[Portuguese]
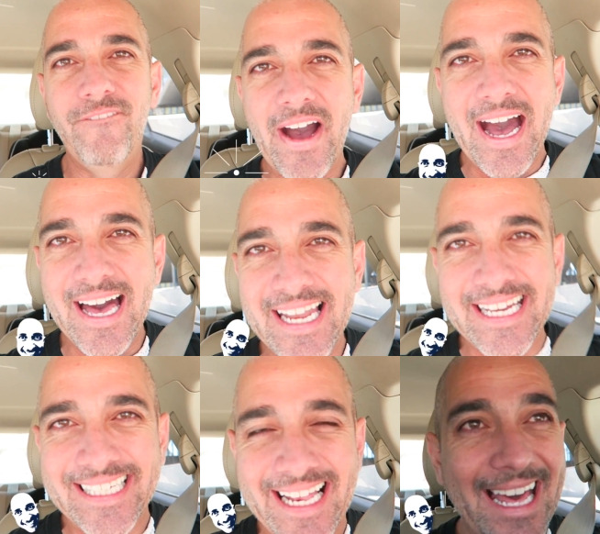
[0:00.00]
Fala
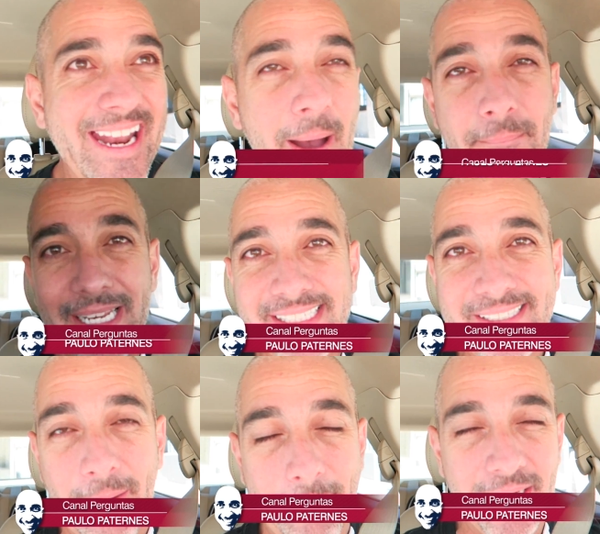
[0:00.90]
aí galera,
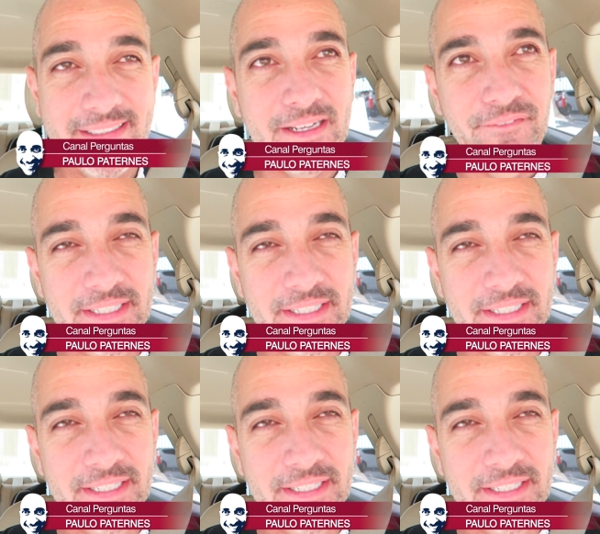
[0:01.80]
beleza? O Paulo que tá